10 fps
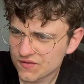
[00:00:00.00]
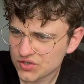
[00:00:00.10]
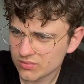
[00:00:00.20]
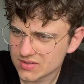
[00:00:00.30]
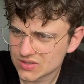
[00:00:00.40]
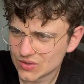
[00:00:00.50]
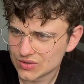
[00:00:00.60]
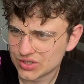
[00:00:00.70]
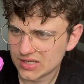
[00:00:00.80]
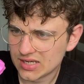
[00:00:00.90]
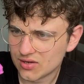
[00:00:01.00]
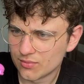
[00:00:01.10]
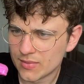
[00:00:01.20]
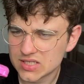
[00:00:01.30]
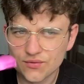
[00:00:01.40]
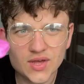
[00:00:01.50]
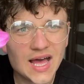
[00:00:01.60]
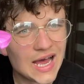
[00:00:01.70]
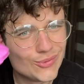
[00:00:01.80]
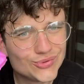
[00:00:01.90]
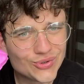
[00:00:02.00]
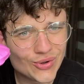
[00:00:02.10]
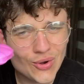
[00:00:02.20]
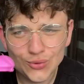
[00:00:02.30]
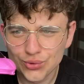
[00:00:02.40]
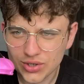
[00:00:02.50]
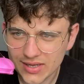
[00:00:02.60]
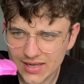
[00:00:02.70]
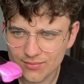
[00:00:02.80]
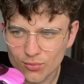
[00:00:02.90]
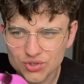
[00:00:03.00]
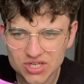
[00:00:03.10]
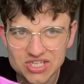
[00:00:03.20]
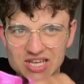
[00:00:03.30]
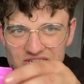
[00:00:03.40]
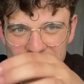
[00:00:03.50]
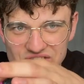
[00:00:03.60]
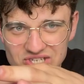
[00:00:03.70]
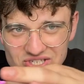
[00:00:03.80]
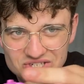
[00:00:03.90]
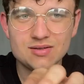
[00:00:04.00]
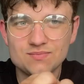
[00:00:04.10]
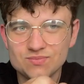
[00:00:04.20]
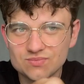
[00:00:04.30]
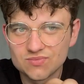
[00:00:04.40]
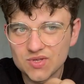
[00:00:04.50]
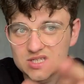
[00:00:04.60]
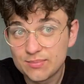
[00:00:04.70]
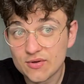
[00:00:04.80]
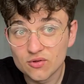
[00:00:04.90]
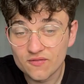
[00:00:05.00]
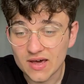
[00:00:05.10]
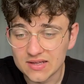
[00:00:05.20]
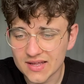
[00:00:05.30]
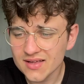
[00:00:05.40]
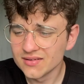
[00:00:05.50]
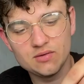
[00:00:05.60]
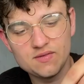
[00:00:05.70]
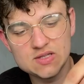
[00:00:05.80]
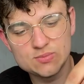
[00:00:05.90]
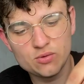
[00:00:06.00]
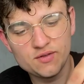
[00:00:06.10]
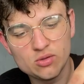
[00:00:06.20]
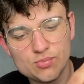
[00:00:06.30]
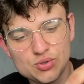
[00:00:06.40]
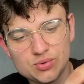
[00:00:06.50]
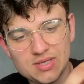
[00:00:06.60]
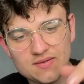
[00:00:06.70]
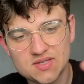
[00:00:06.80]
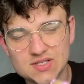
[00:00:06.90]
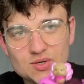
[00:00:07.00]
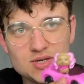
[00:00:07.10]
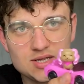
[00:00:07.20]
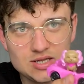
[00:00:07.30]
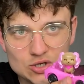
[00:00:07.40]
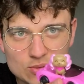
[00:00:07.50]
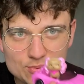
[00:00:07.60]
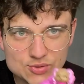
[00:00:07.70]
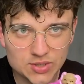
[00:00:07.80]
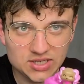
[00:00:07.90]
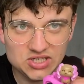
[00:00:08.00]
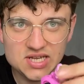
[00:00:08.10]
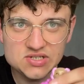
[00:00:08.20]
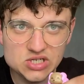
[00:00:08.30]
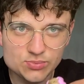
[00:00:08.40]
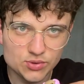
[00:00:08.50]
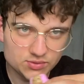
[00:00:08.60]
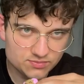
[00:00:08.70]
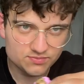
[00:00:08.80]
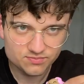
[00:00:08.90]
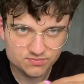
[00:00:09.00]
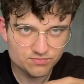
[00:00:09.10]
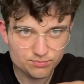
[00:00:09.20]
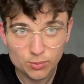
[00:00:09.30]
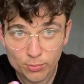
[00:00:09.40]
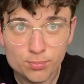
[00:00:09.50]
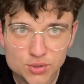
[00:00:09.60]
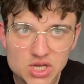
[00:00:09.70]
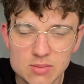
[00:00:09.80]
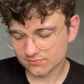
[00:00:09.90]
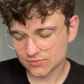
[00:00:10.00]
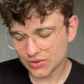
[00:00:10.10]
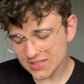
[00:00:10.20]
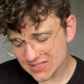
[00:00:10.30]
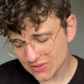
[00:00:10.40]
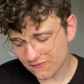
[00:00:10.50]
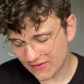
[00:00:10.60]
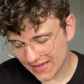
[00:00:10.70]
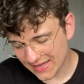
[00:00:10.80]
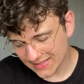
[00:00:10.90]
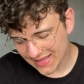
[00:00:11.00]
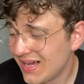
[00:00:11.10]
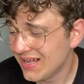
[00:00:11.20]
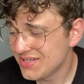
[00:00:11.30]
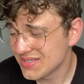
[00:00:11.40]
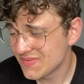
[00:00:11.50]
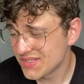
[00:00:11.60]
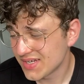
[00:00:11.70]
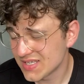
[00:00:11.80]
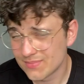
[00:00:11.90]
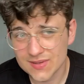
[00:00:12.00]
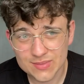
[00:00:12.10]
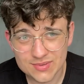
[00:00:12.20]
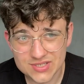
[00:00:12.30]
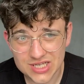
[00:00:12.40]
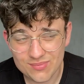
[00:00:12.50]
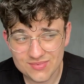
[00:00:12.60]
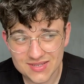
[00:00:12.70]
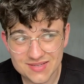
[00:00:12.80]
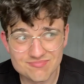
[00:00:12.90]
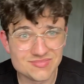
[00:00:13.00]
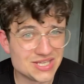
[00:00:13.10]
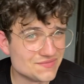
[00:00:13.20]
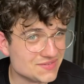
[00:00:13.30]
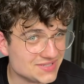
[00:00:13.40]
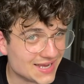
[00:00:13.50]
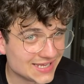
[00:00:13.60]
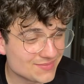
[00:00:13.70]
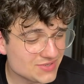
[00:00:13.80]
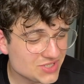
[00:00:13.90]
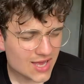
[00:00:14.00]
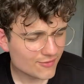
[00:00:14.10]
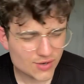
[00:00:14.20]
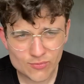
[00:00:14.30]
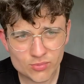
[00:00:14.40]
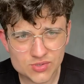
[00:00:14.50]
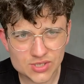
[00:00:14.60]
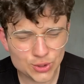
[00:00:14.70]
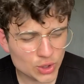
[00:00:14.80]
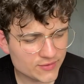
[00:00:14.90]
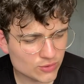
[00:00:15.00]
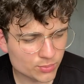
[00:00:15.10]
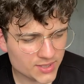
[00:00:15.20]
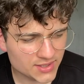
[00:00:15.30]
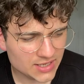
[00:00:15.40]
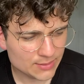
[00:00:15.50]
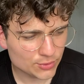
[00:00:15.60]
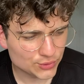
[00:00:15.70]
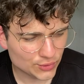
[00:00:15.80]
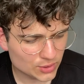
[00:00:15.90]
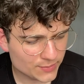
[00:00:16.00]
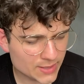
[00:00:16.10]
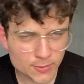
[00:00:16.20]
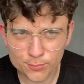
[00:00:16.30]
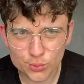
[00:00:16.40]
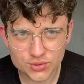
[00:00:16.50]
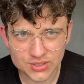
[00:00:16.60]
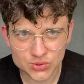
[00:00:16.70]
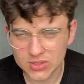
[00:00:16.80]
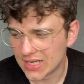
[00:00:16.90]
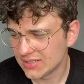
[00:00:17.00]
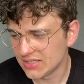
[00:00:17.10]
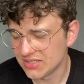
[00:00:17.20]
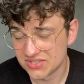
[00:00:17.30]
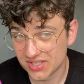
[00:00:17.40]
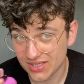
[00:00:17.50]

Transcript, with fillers: rzeczą jest to, że ma swoje autko, które może jeździć. To jest na pewno fajne, więc powinien być tutaj tak wsadzony i on ma po prostu tak jeździć po po ziemi. No jest to fajne, ale ten zwierzak jest bardzo potrzebny? Nie wydaje mi się. by mieć dodatkowe ubrania, albo torby, albo buty do lalki niż takie